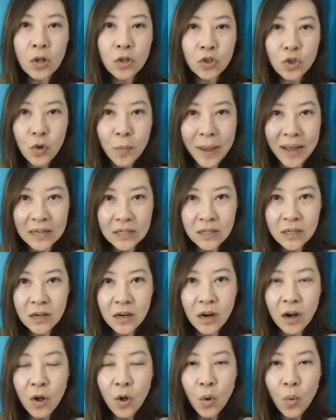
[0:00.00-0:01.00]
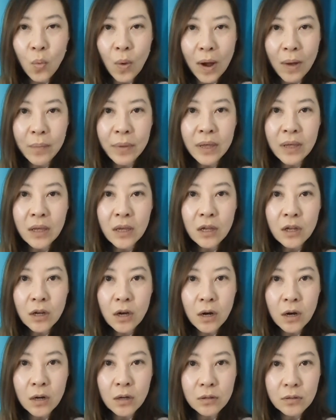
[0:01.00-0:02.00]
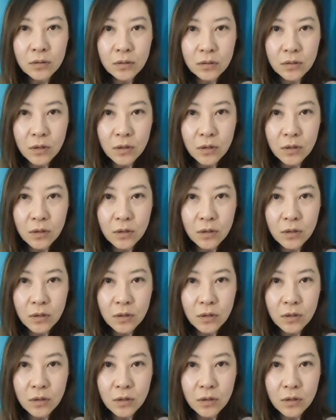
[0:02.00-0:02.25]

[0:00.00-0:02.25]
就把这个王位呃。